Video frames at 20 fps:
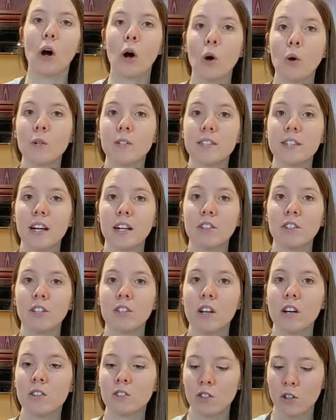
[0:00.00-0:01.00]
Un tiers de
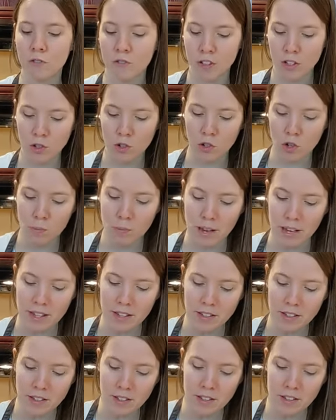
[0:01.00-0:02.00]
tasse de fécule de
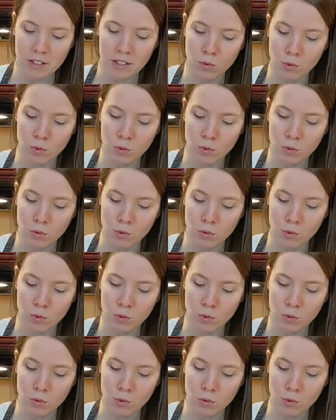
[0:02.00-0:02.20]
maïs,